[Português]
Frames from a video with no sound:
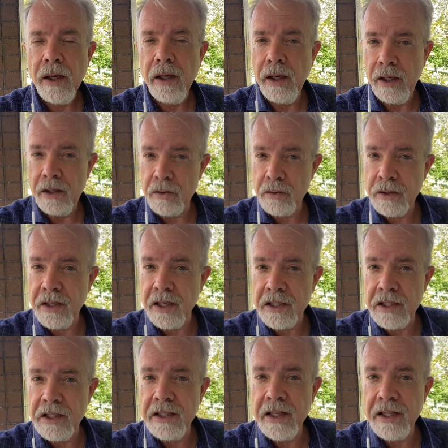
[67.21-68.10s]
É isso que
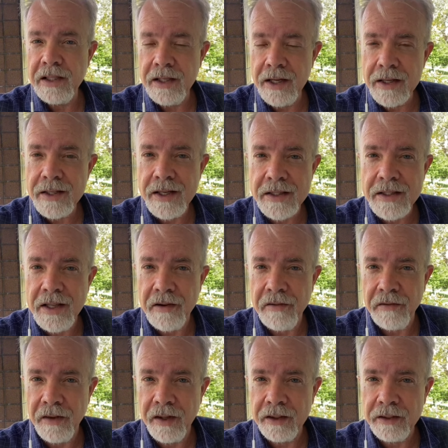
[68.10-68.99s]
as lideranças
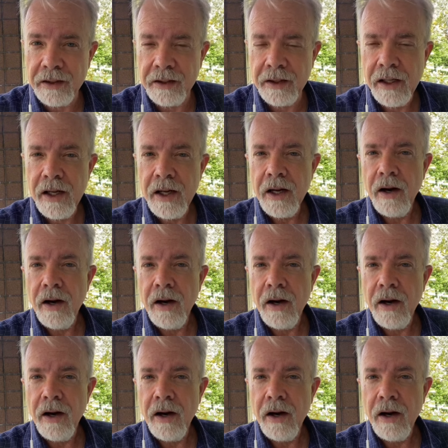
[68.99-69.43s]
defendem.